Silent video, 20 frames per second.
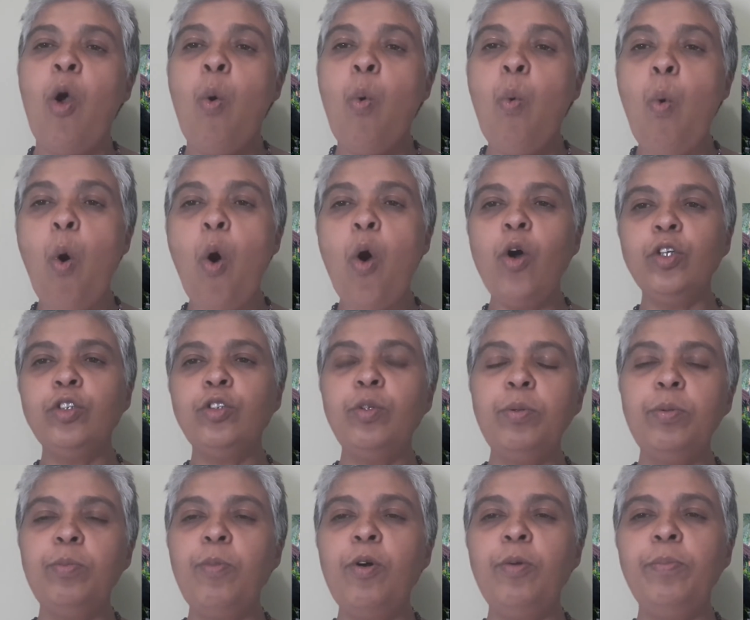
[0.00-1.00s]
Um
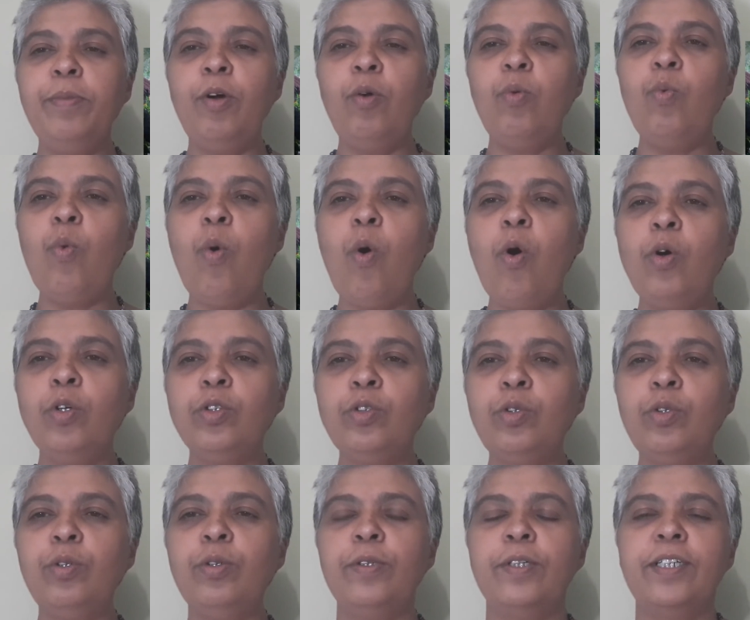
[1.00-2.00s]
outro, um
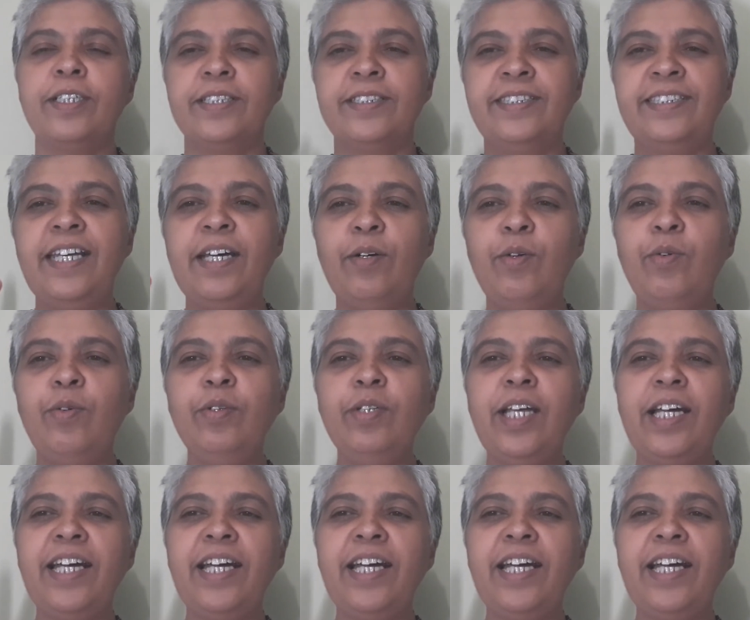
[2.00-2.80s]
outro segunda